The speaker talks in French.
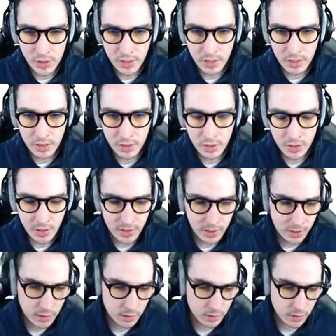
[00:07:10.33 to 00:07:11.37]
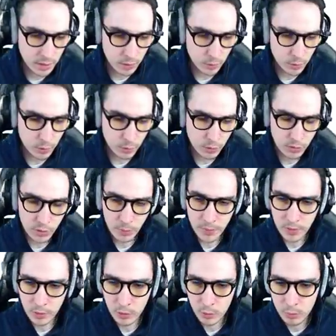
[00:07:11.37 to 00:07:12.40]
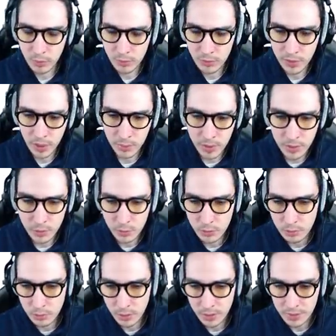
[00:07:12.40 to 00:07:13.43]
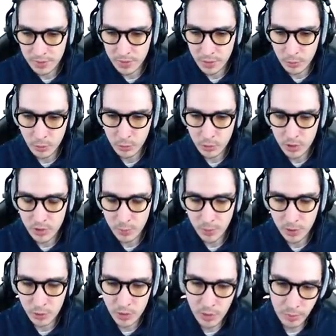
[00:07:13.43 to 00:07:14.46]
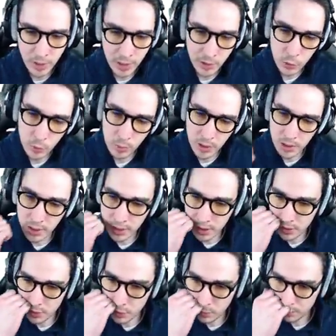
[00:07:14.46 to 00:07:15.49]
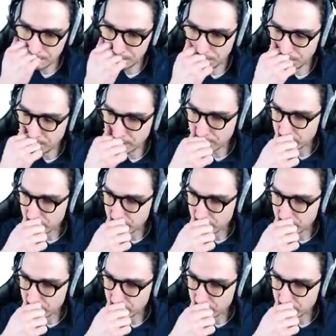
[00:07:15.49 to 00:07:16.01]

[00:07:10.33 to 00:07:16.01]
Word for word: Donc j'ai été euh, à l'entre de Storm Terror pour farmer du coup euh, récemment, donc j'espère que j'ai pas récupéré les cristaux.